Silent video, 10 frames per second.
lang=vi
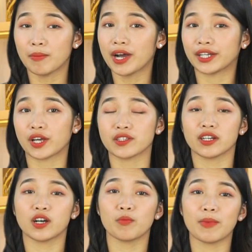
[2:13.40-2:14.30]
bởi nó
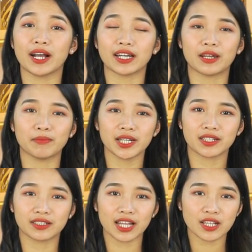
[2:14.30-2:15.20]
sẽ không mang đến bất
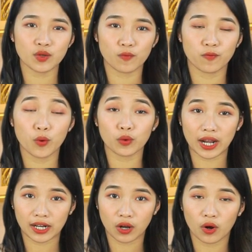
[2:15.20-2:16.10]
cứ tác dụng phụ
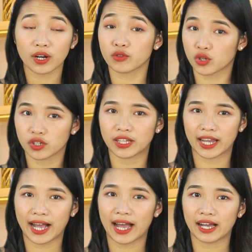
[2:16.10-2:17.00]
đáng có nào cho cơ
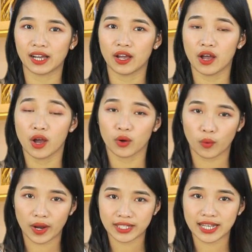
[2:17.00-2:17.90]
thể cả.
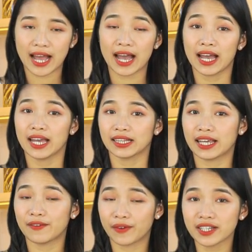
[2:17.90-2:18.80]
Ngoài ra
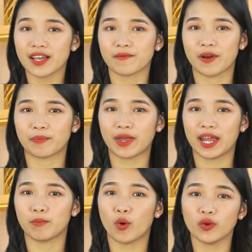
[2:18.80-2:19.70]
thì với sản phẩm
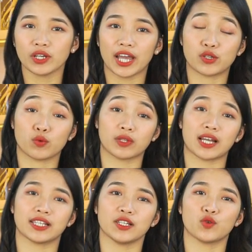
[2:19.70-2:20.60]
này mỗi ngày chúng
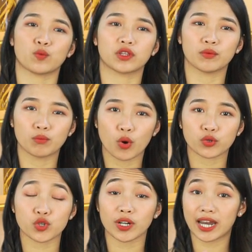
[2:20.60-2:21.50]
ta sẽ dùng từ 1
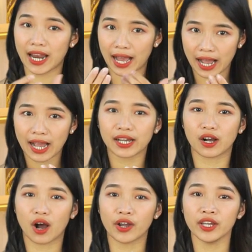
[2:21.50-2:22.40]
cho đến là 2
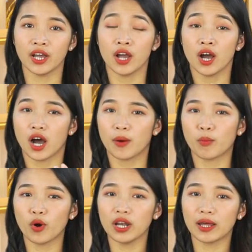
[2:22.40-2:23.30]
gói,
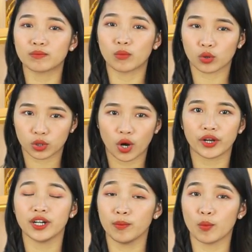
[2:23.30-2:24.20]
mỗi lần một
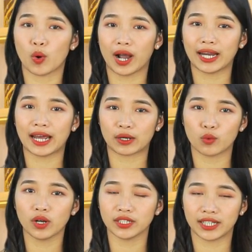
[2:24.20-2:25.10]
gói nước bổ gan Hàn
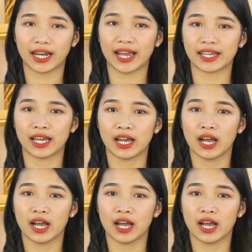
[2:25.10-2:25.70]
Quốc như thế này.